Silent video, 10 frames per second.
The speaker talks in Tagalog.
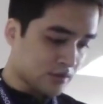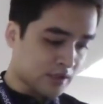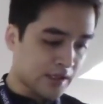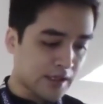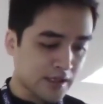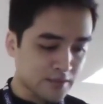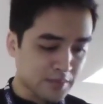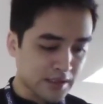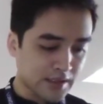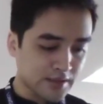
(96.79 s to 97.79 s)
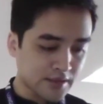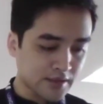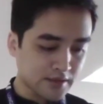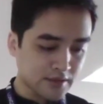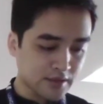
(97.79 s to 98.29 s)
Kailangan pa
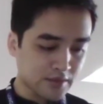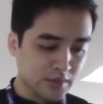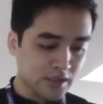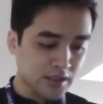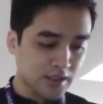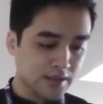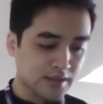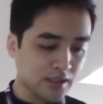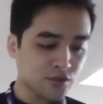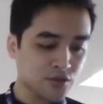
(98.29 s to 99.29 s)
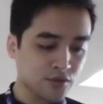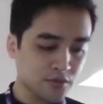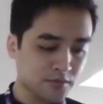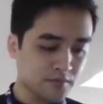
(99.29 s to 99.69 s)
nating uh, mag-ingat ng gusto.